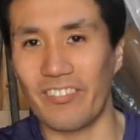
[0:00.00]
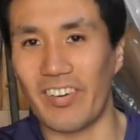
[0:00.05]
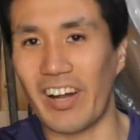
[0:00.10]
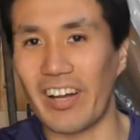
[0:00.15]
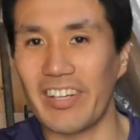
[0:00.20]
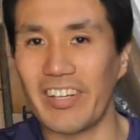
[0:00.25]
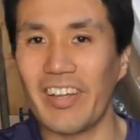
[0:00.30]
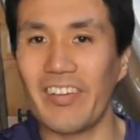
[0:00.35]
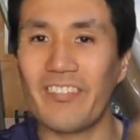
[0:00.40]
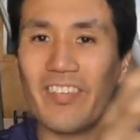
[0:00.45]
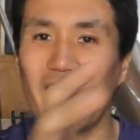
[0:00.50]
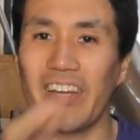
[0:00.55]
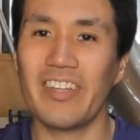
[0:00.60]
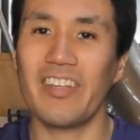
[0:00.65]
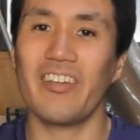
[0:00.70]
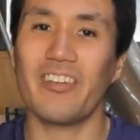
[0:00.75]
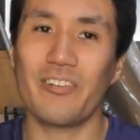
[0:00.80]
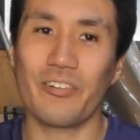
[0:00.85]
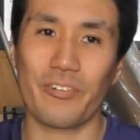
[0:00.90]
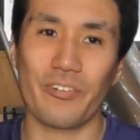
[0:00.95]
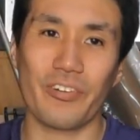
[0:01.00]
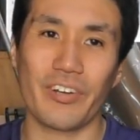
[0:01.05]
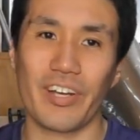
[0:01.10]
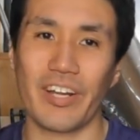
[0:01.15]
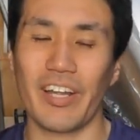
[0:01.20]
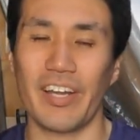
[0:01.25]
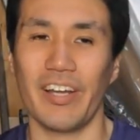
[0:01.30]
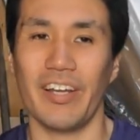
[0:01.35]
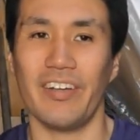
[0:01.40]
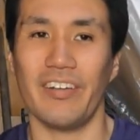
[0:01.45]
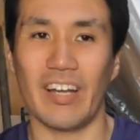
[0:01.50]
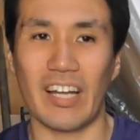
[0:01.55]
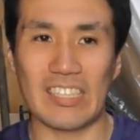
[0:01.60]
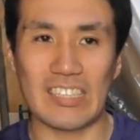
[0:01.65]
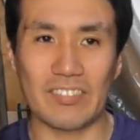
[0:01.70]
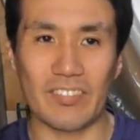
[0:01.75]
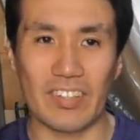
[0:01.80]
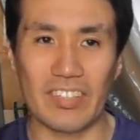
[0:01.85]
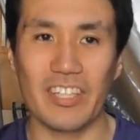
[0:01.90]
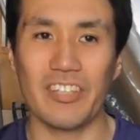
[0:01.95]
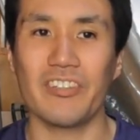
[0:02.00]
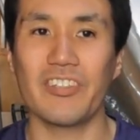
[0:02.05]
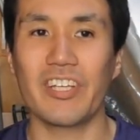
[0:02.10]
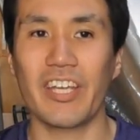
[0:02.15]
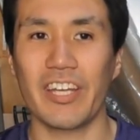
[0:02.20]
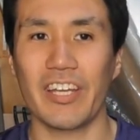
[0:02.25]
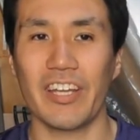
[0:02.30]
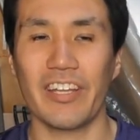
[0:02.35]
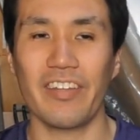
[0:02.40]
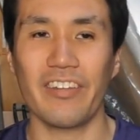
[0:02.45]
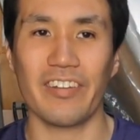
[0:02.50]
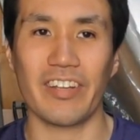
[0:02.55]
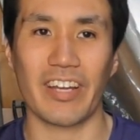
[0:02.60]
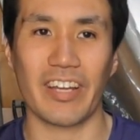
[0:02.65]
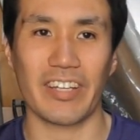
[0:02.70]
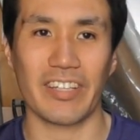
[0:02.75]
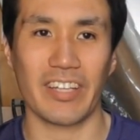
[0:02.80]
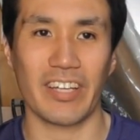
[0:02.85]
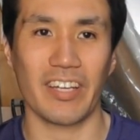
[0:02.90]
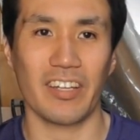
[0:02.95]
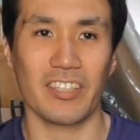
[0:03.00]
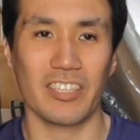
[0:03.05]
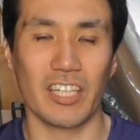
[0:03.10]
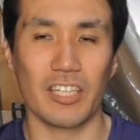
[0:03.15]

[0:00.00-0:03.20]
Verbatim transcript: 周りで撒いてるところから集まって受け入れてるだけで、